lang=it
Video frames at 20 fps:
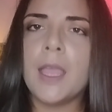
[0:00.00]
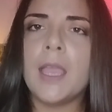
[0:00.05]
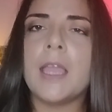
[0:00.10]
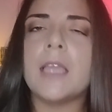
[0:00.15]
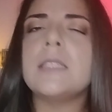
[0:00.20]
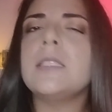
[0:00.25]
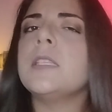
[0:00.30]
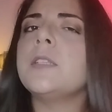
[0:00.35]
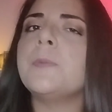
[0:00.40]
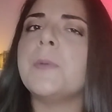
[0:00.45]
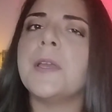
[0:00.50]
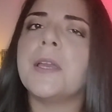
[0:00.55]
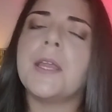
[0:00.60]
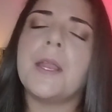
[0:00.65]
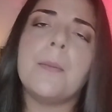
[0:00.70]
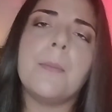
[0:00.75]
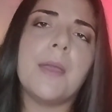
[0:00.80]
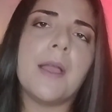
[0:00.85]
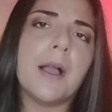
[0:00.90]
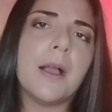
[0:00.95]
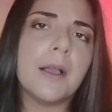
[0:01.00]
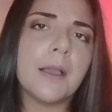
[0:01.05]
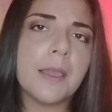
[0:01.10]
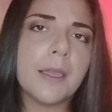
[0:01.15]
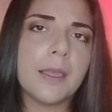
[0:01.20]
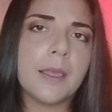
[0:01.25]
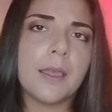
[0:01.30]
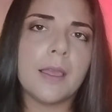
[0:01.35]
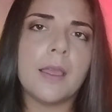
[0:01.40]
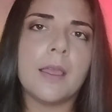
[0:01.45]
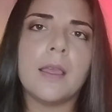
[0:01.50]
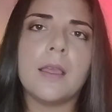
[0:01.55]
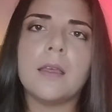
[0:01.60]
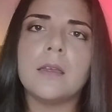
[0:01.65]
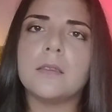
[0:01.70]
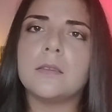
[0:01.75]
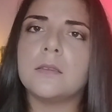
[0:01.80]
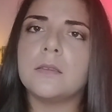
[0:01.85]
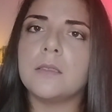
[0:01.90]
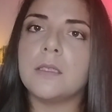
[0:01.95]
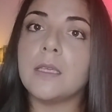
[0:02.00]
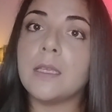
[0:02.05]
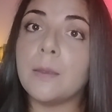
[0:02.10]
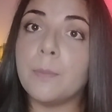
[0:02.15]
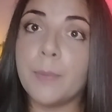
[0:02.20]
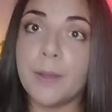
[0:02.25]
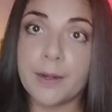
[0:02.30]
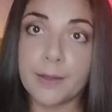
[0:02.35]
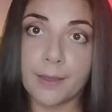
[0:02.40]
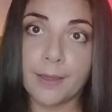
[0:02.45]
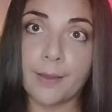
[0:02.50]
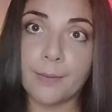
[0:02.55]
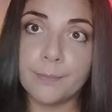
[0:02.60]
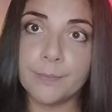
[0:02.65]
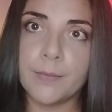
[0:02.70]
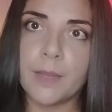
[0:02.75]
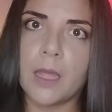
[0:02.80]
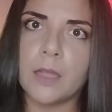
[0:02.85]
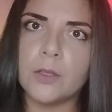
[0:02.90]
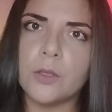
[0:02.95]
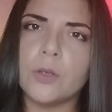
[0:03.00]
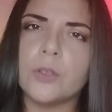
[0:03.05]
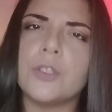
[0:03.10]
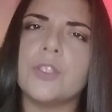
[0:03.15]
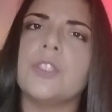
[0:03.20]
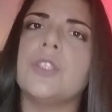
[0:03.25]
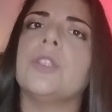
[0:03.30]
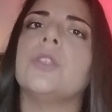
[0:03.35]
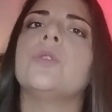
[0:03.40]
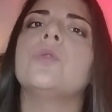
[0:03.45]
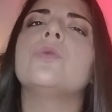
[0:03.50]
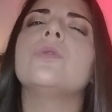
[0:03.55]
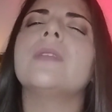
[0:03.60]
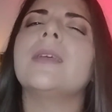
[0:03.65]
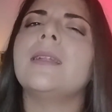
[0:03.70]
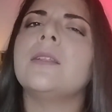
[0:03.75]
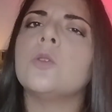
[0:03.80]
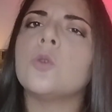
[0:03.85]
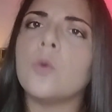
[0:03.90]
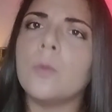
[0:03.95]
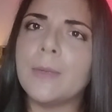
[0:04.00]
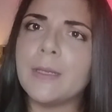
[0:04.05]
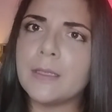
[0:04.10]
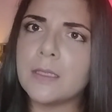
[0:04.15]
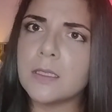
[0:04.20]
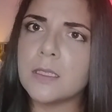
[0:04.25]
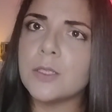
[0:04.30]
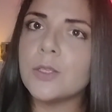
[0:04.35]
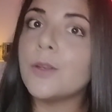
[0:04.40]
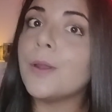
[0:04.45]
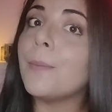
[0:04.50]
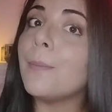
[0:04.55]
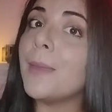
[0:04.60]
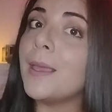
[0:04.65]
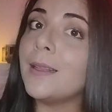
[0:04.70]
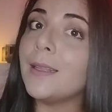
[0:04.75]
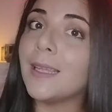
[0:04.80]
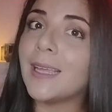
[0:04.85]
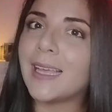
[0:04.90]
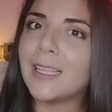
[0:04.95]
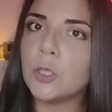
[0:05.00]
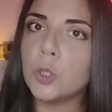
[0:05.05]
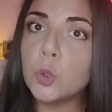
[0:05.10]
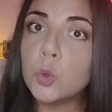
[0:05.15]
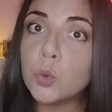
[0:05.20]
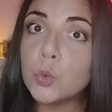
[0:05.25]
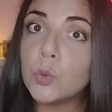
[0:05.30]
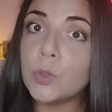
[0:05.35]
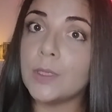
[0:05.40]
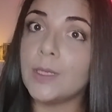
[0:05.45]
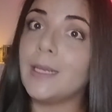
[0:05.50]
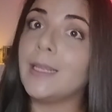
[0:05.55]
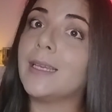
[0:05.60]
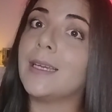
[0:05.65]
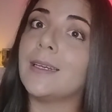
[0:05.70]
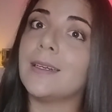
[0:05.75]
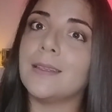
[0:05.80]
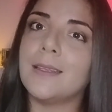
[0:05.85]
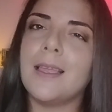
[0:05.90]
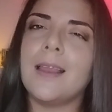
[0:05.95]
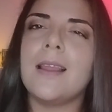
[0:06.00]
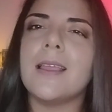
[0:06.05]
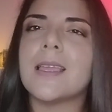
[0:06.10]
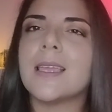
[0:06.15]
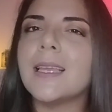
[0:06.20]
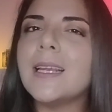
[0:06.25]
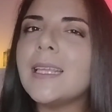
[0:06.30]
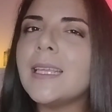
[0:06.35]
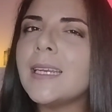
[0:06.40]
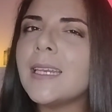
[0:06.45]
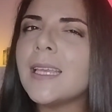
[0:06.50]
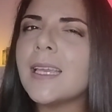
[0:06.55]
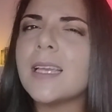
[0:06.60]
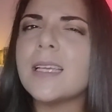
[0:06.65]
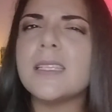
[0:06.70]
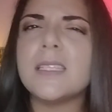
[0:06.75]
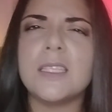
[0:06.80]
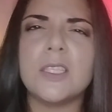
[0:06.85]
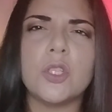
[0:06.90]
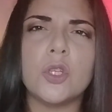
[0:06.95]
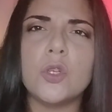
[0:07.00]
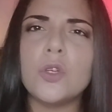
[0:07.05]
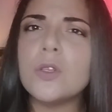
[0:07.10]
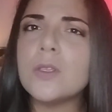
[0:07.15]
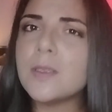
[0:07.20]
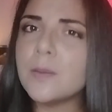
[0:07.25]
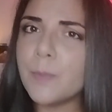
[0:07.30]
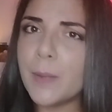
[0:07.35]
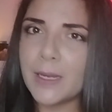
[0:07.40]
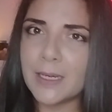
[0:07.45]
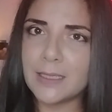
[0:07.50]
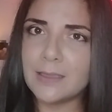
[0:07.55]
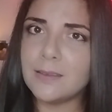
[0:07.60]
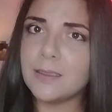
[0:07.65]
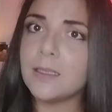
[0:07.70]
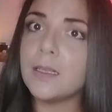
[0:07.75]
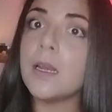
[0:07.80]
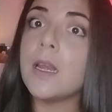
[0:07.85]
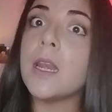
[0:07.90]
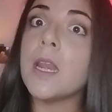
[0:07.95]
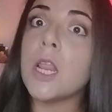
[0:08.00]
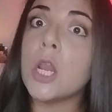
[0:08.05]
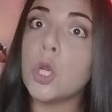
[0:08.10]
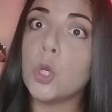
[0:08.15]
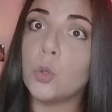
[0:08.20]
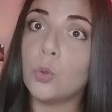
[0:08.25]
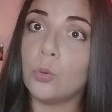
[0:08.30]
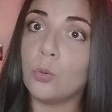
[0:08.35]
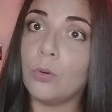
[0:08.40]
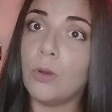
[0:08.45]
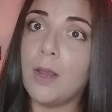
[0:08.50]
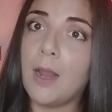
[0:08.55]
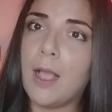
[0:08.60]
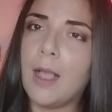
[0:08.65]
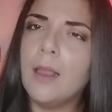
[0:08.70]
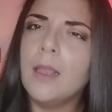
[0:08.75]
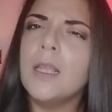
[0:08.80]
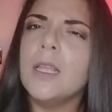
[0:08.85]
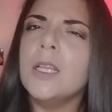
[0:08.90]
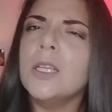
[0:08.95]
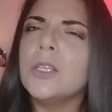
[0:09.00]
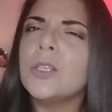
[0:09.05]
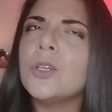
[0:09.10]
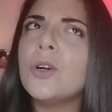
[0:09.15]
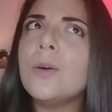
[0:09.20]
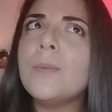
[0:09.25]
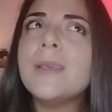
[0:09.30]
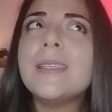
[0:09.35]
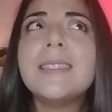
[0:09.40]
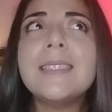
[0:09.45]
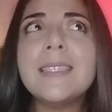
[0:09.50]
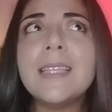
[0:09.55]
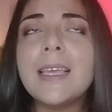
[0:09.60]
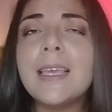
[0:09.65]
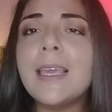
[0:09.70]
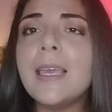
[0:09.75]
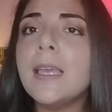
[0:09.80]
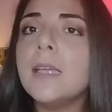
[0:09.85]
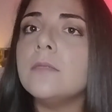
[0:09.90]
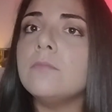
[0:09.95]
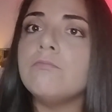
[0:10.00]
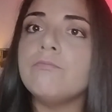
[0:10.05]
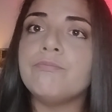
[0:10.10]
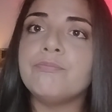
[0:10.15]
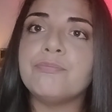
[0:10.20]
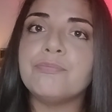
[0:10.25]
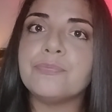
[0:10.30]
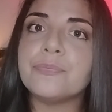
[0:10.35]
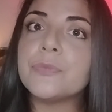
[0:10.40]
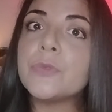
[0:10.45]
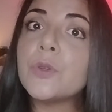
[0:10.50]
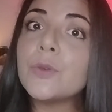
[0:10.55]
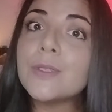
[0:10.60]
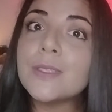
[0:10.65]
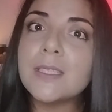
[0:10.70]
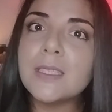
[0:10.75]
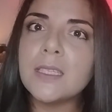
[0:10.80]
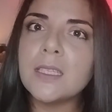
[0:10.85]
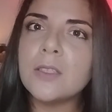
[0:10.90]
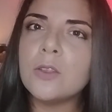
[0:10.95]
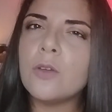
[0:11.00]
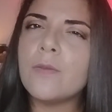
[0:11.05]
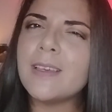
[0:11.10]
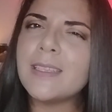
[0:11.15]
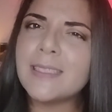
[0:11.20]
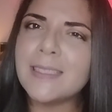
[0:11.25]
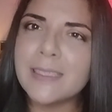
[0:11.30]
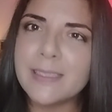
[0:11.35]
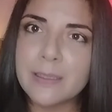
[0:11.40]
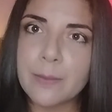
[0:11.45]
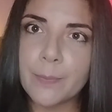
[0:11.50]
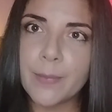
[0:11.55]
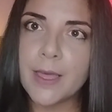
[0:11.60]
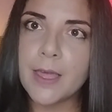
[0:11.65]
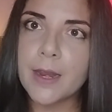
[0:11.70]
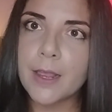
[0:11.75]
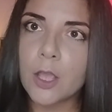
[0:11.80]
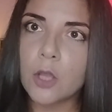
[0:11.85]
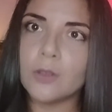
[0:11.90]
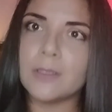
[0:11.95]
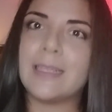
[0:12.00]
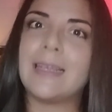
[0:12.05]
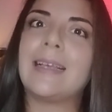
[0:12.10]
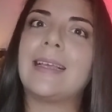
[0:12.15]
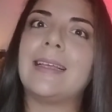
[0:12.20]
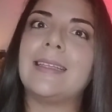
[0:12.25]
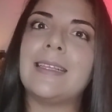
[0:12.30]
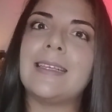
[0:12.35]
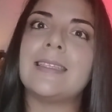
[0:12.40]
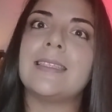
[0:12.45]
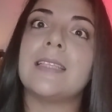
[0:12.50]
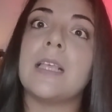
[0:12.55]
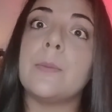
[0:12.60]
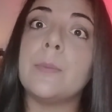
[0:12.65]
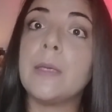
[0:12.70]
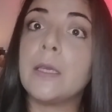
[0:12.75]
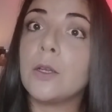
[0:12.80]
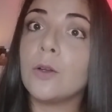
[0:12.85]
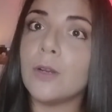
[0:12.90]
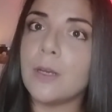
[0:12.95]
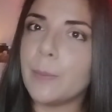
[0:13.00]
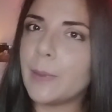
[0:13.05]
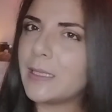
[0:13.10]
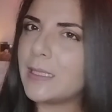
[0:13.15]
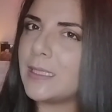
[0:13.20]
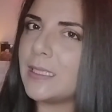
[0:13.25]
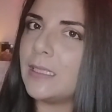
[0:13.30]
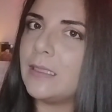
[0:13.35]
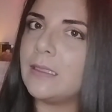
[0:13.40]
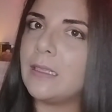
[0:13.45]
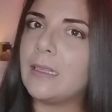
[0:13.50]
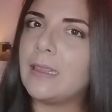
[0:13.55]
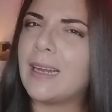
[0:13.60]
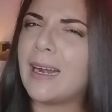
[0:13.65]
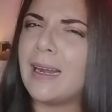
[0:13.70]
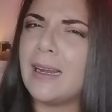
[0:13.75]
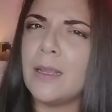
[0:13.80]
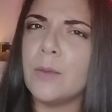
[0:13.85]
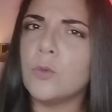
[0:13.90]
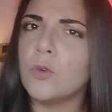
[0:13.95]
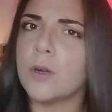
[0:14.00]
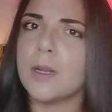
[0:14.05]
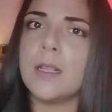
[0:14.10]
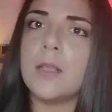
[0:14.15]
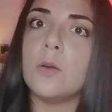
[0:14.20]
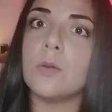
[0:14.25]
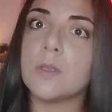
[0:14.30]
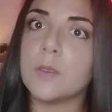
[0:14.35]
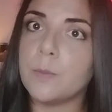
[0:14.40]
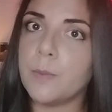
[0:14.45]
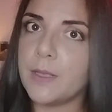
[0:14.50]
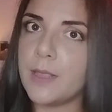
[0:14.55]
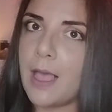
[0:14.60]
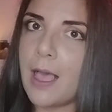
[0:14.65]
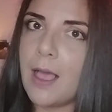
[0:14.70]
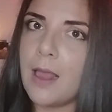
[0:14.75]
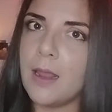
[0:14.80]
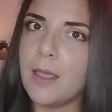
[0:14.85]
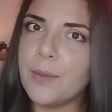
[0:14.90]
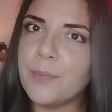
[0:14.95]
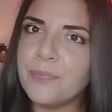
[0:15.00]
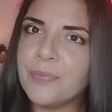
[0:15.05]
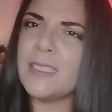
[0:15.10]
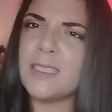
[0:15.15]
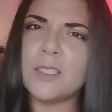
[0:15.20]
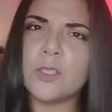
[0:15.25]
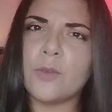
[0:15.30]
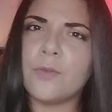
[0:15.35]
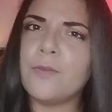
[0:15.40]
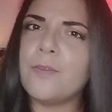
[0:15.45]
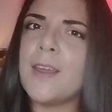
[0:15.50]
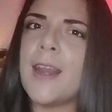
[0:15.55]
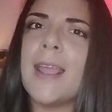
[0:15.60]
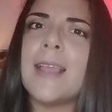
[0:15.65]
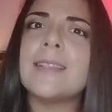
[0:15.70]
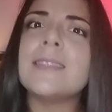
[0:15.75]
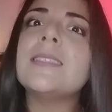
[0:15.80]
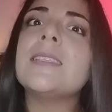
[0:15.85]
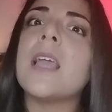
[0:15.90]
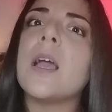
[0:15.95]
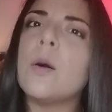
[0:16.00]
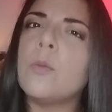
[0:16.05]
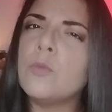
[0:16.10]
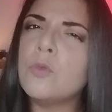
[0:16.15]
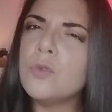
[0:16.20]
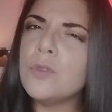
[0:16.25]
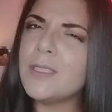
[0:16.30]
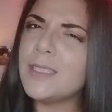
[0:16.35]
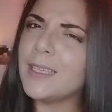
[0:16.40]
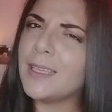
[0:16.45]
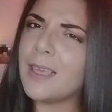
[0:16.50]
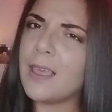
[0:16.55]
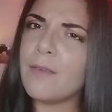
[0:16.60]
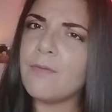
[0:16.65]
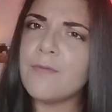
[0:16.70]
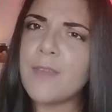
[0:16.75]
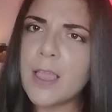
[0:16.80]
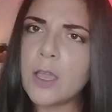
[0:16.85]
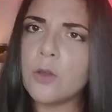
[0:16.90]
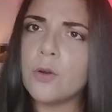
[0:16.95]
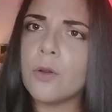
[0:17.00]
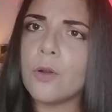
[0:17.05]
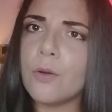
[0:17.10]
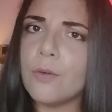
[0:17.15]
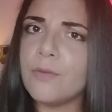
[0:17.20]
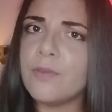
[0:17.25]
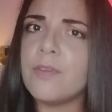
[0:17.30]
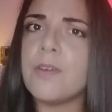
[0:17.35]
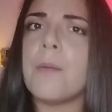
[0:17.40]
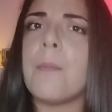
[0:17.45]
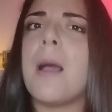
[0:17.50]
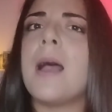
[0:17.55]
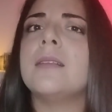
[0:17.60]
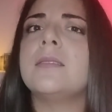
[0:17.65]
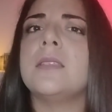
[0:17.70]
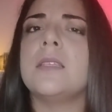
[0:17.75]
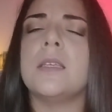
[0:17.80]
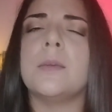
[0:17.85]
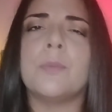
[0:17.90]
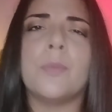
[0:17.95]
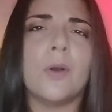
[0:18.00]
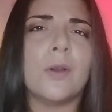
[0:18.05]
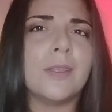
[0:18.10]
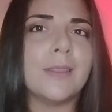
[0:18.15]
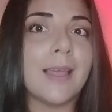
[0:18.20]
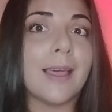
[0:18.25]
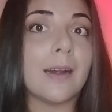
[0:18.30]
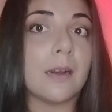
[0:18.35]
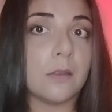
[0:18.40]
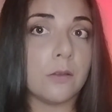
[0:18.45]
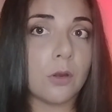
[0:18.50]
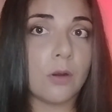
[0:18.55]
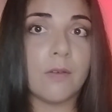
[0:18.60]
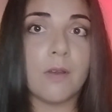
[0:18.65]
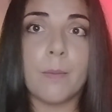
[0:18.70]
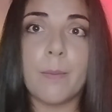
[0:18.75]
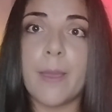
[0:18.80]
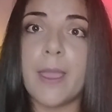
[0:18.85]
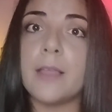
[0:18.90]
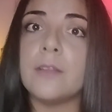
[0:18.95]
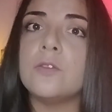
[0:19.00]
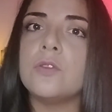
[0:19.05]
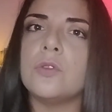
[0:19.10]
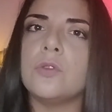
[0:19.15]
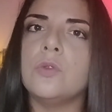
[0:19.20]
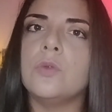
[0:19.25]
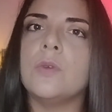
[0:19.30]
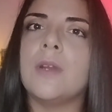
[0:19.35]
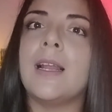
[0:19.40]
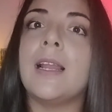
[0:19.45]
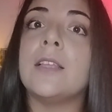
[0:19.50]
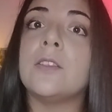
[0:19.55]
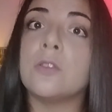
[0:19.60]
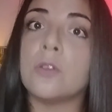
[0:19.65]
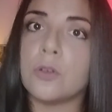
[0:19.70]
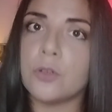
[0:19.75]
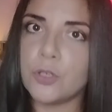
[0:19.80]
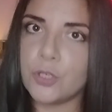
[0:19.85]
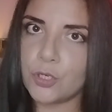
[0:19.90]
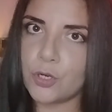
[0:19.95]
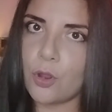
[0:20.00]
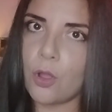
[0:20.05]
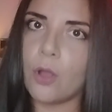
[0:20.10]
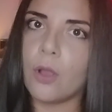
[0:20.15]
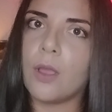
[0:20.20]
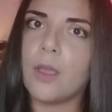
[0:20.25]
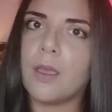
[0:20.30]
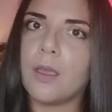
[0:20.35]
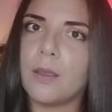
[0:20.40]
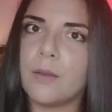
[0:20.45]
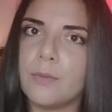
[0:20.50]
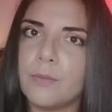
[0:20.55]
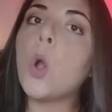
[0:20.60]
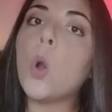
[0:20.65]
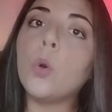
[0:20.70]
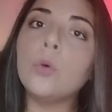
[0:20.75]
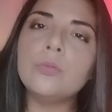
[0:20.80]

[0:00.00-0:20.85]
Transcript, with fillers: E si spiegherebbe anche eh, il perché ad oggi tutta la documentazione medica e tutte le cartelle cliniche sono spariti nel nulla, come se mh, mm, non si dovesse sapere cosa accadesse ai piccoli pazienti tra le mura dell'ospedale. Di sofferenze e abusi che vengono confermati poi dal ritrovamento di un elettroshock.